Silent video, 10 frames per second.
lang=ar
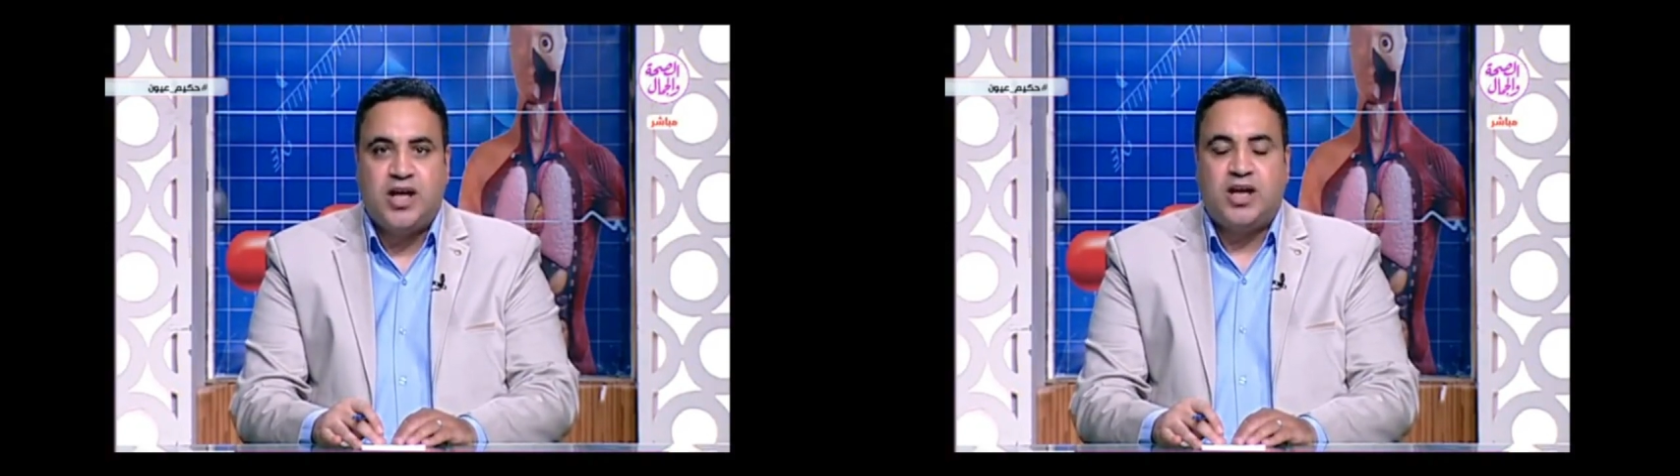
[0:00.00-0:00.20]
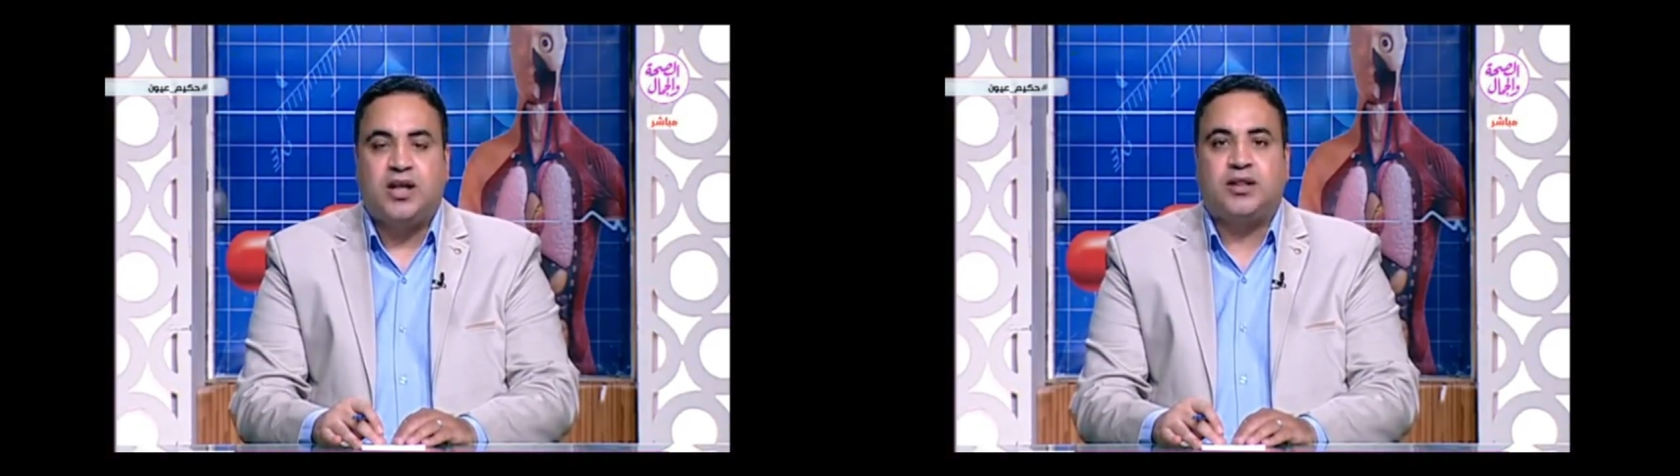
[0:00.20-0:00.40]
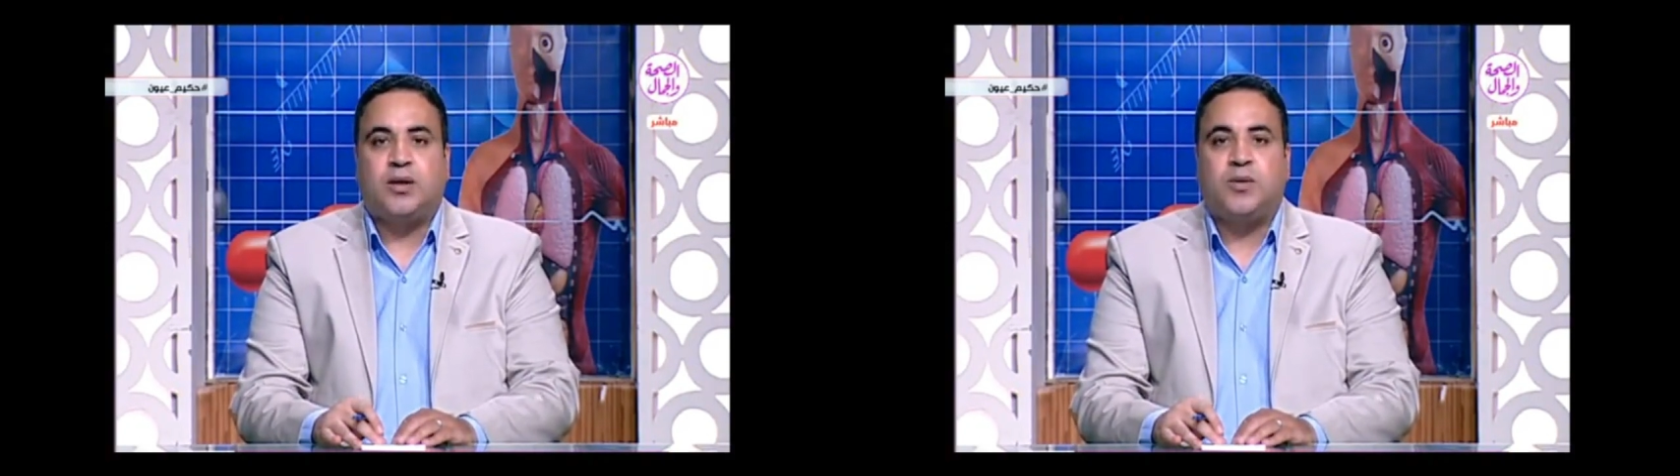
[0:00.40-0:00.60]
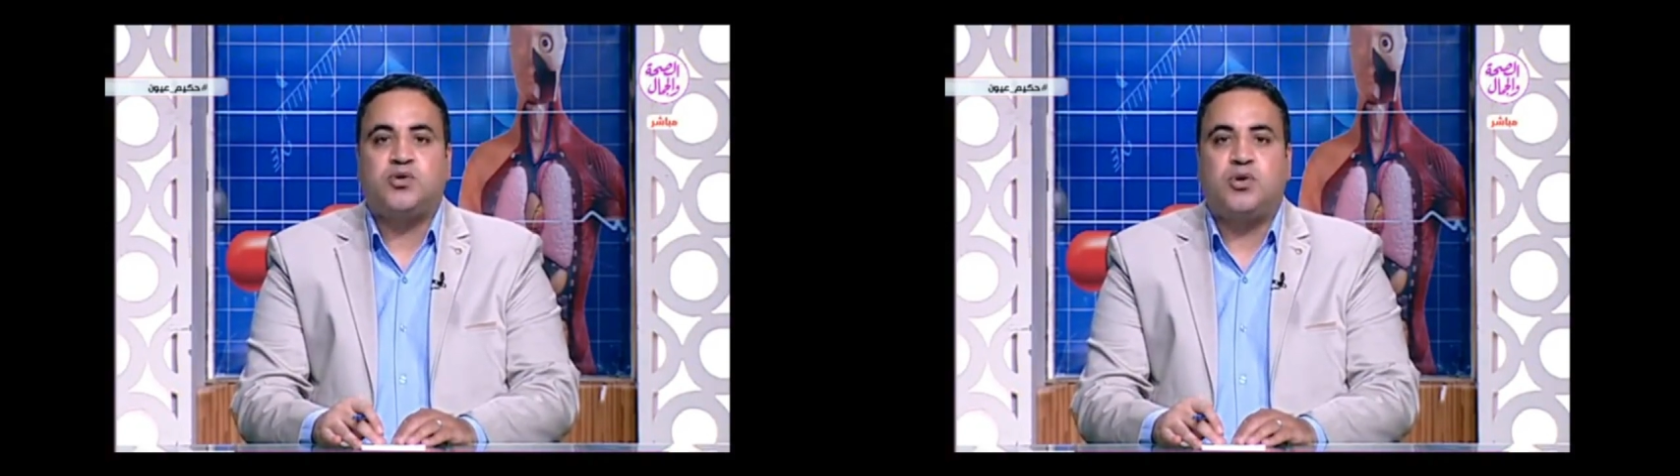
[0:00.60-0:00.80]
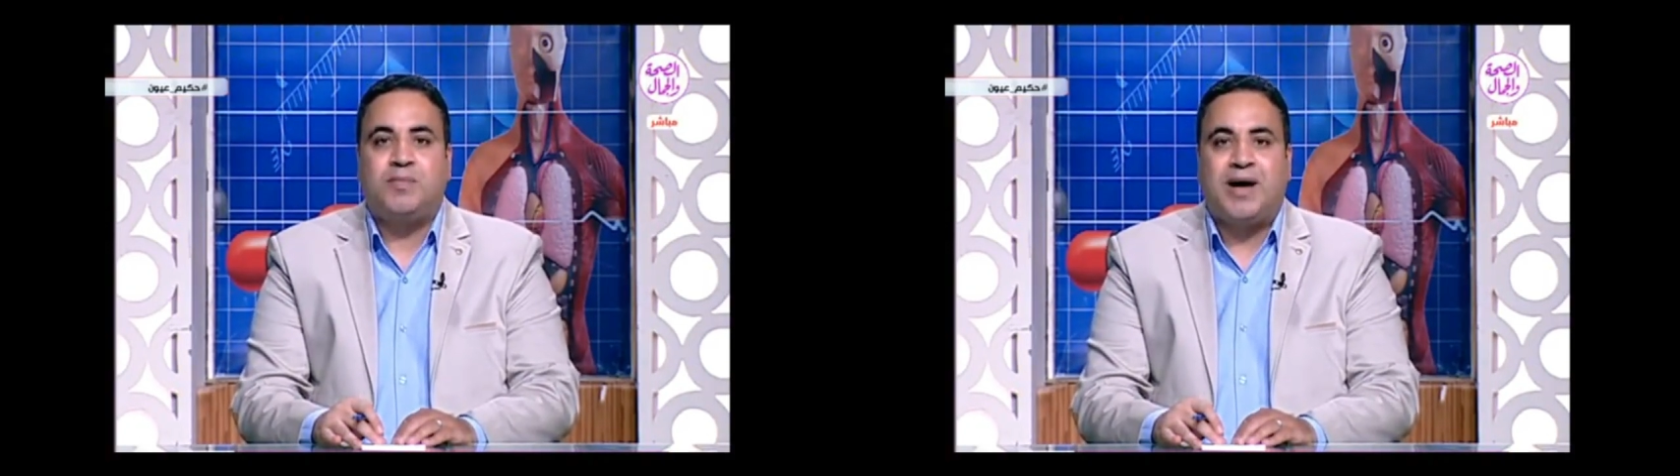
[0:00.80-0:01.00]

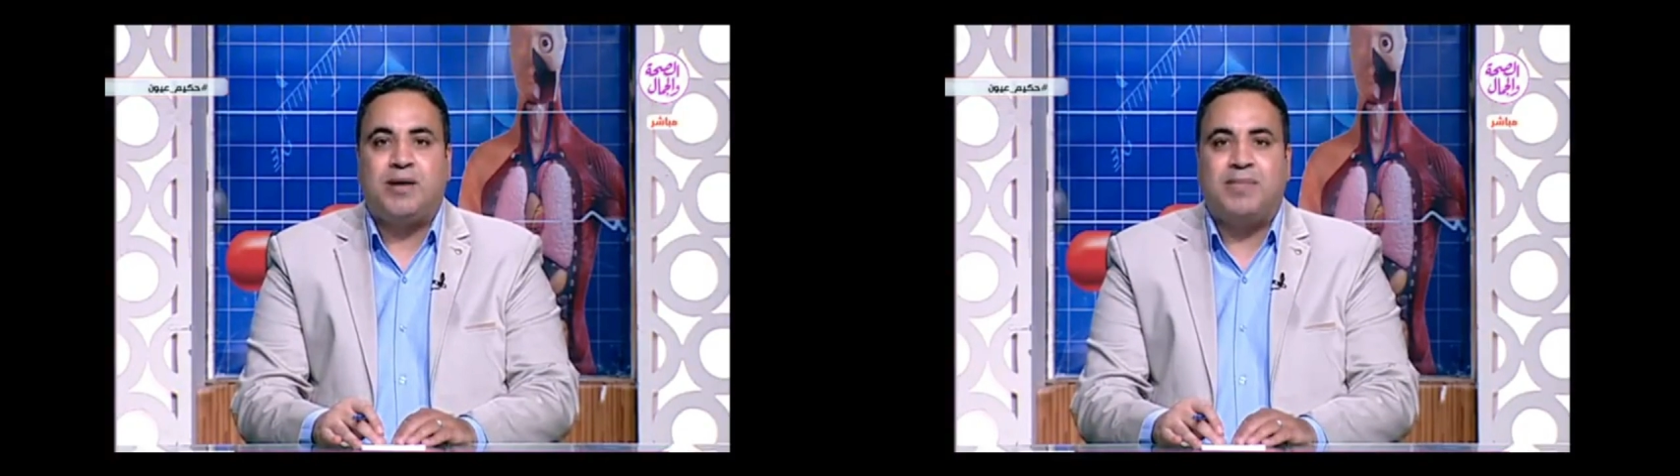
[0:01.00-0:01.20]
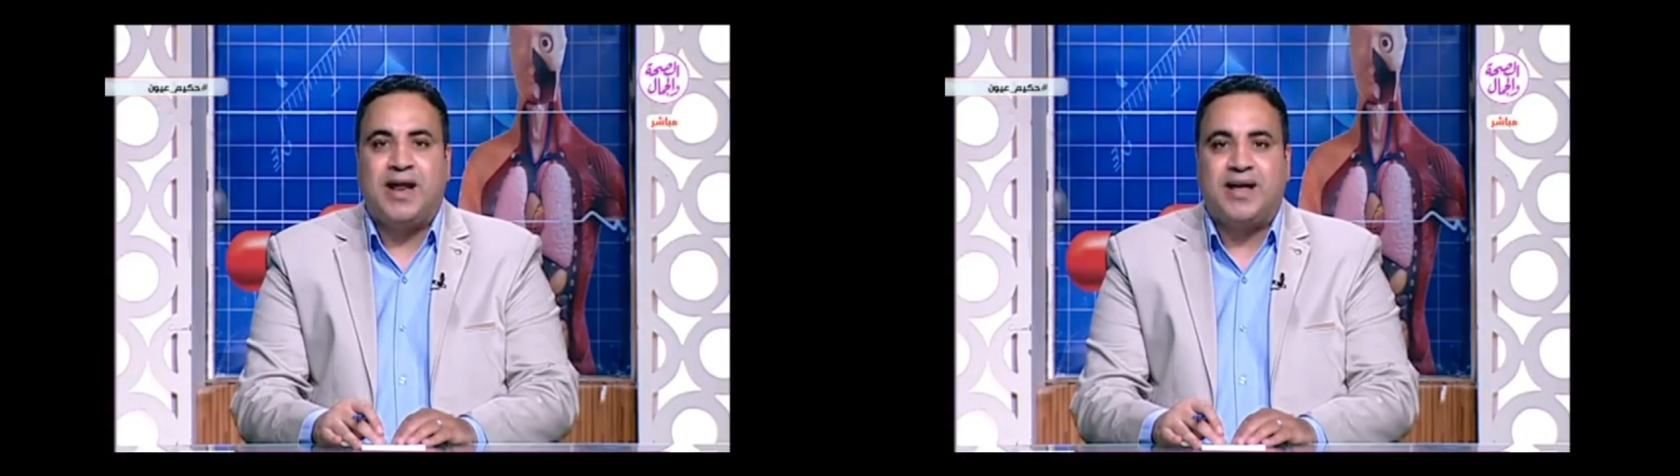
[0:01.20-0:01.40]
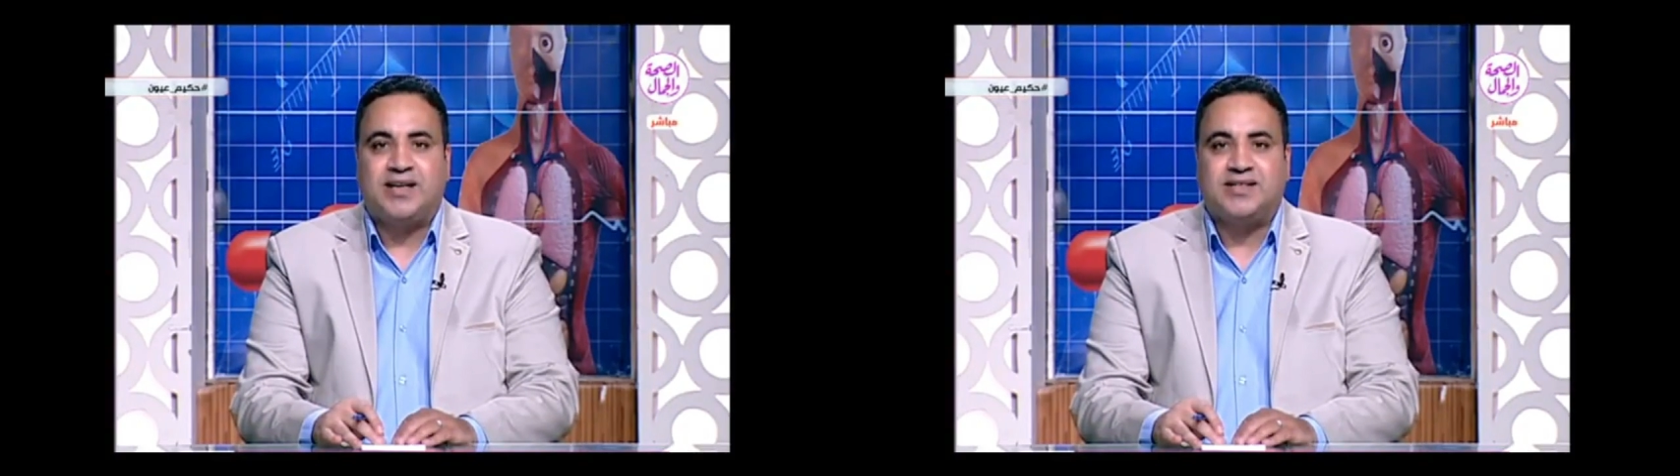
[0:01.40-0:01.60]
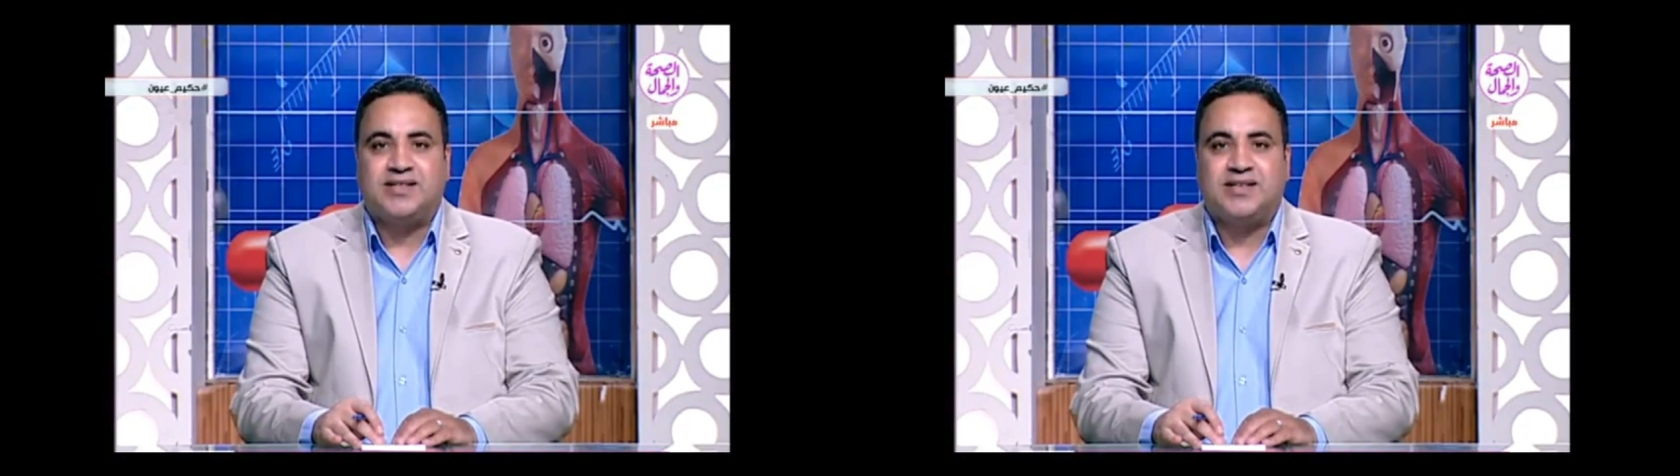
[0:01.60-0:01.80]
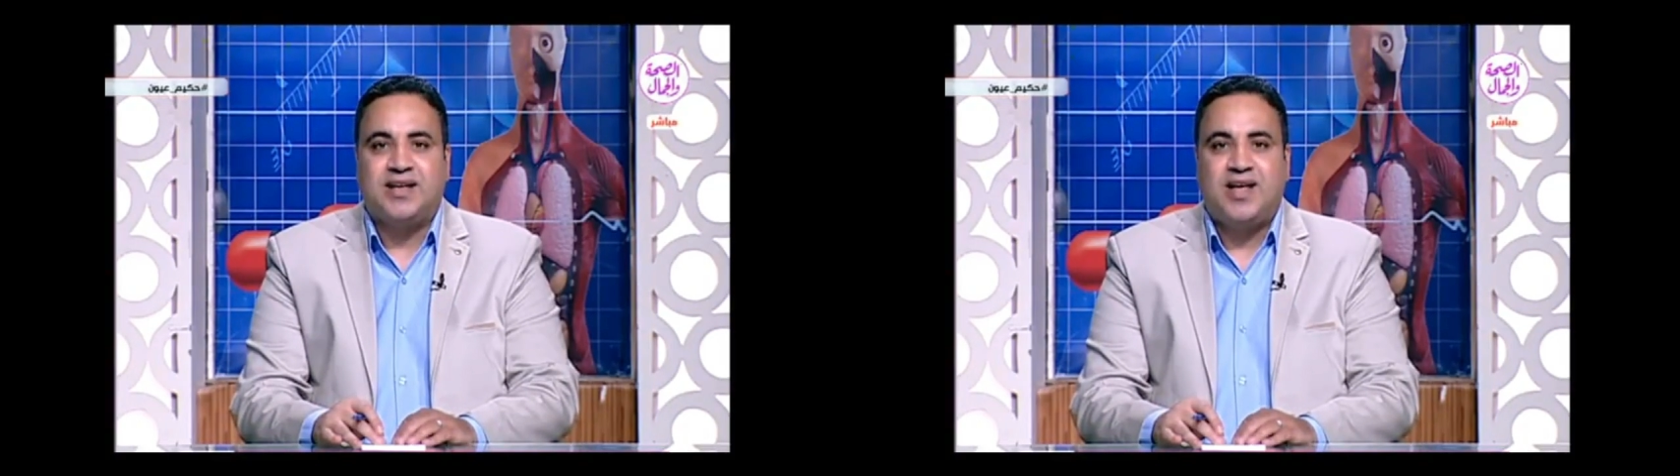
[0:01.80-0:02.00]
للتواصل مع المراكز